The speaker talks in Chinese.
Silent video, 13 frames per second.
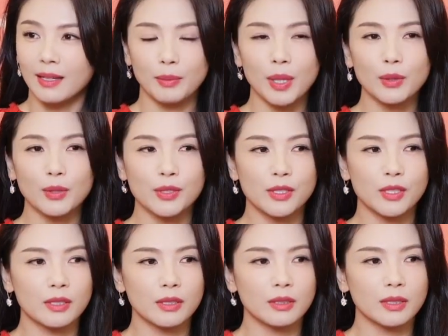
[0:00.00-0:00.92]
包括其
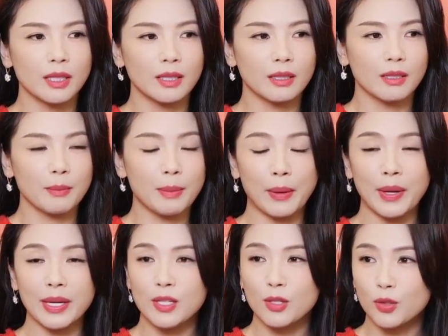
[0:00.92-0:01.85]
实那个百
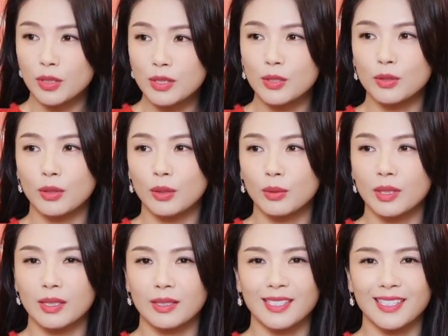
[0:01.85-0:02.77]
花迎春的时候，
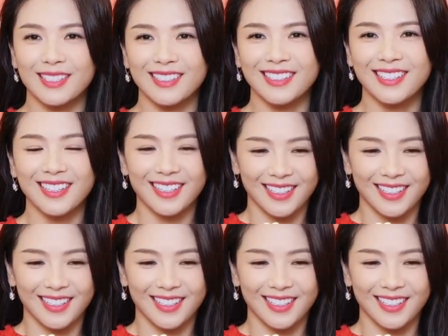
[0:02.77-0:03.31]
我跟那个